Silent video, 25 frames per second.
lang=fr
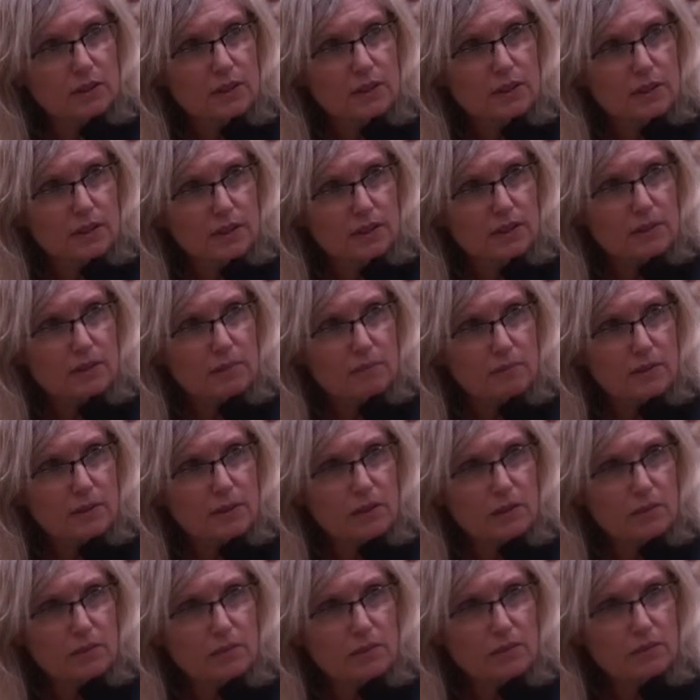On est venu au
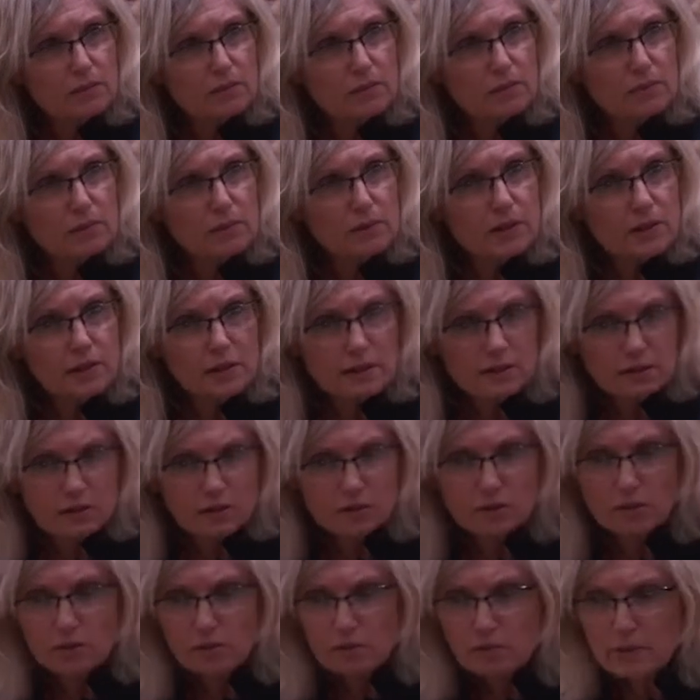Katanga pour
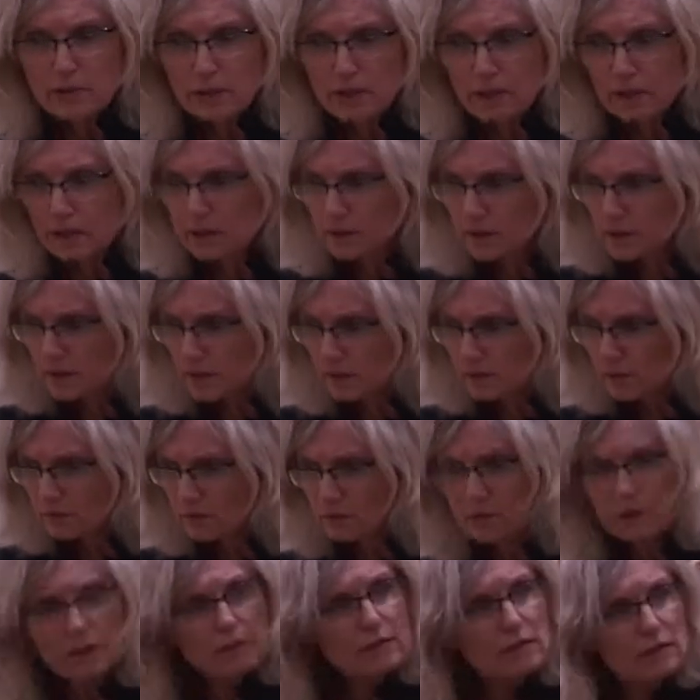voir les gouverneurs et
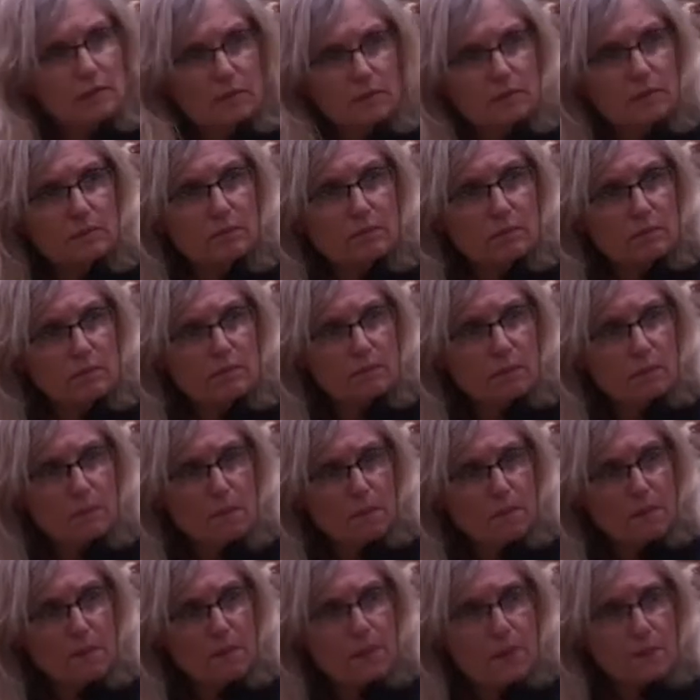pour,
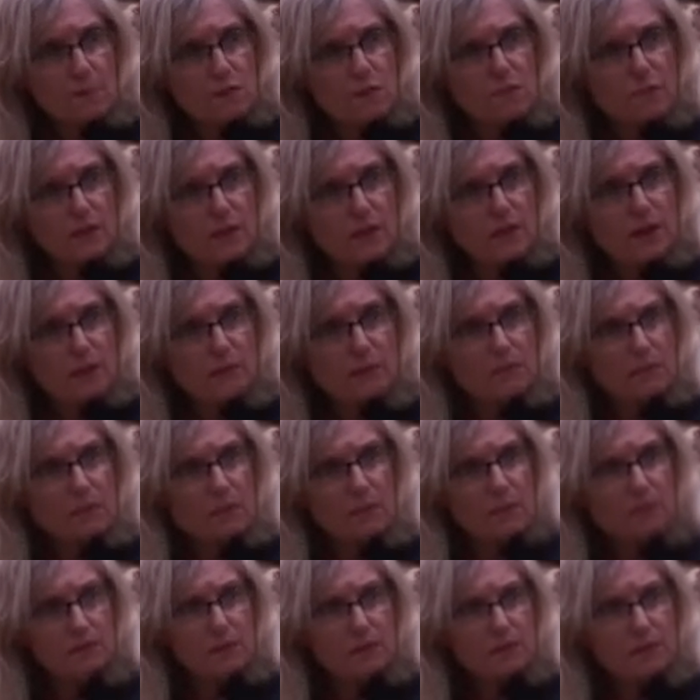attirer
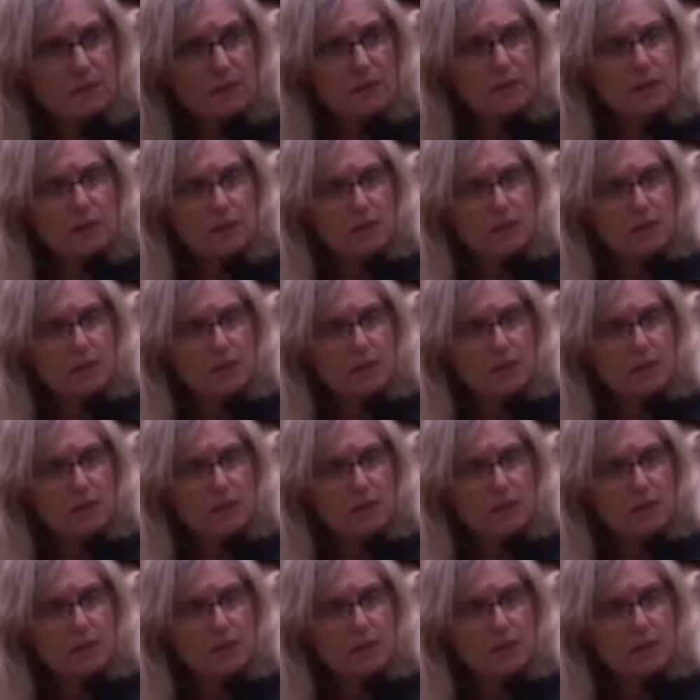l'attention